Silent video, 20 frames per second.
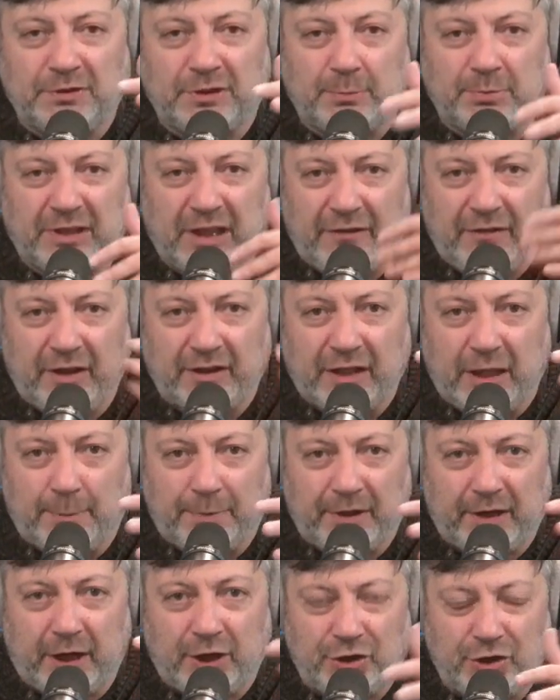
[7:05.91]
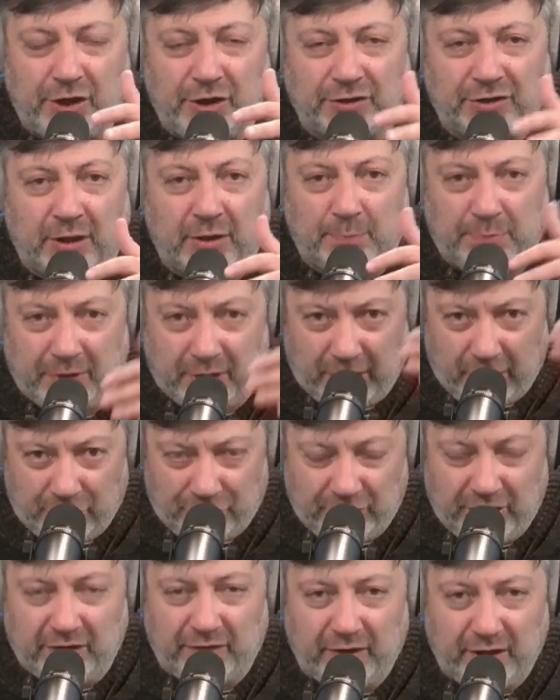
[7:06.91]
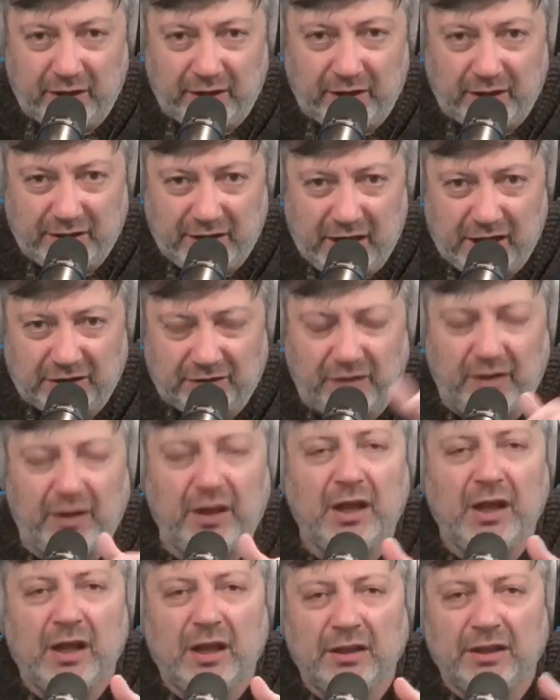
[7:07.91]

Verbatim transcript: за мгновенное прекращение, за прекращение военных действий,